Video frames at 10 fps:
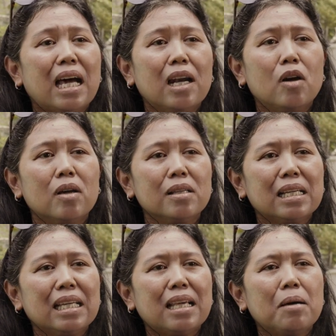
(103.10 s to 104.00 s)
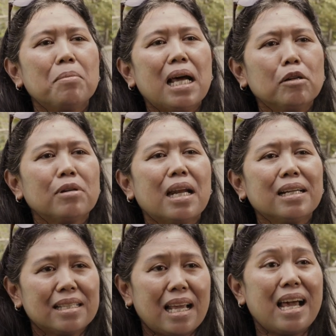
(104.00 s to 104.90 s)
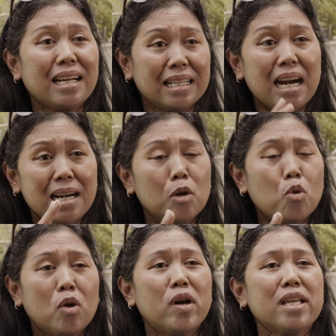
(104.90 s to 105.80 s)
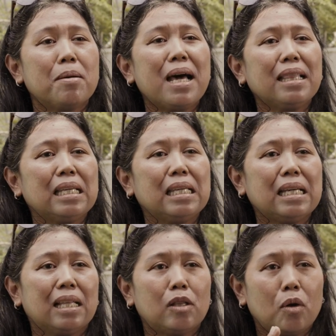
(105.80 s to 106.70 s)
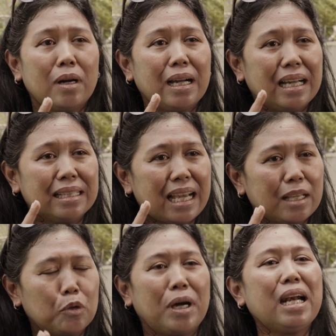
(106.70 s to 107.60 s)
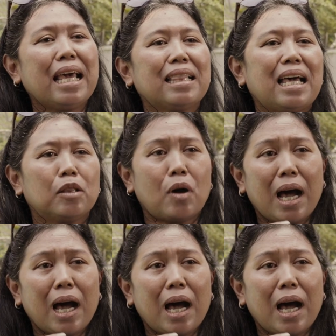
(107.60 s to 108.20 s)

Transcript: Kalau kita melakukan kesalahan ganda dua-duanya mati atau entah itu menet atau